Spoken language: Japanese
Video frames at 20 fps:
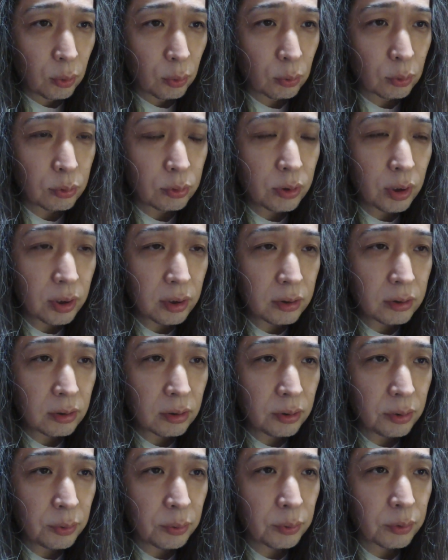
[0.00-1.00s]
屋外
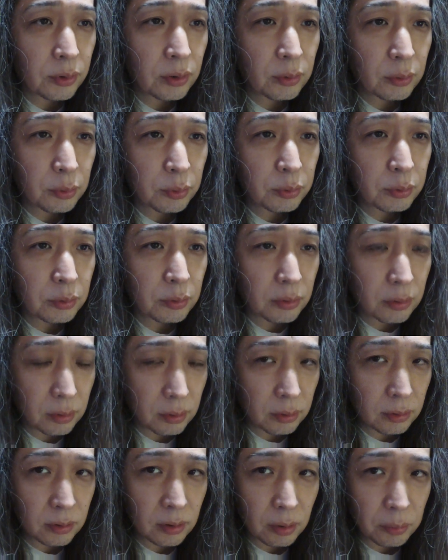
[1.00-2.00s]
作業だろうとね
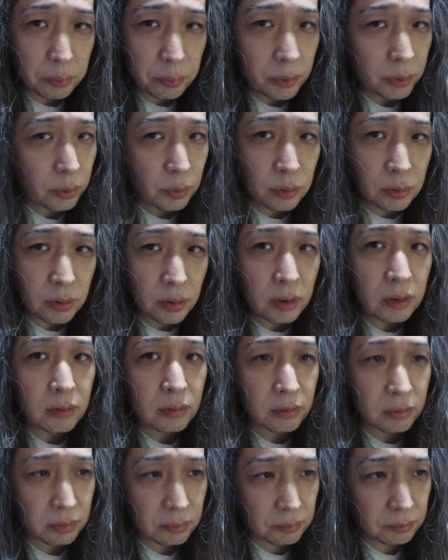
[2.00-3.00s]
やっぱり良くない
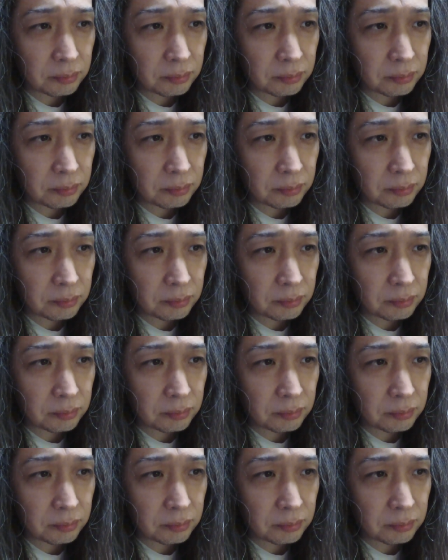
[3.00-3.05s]
です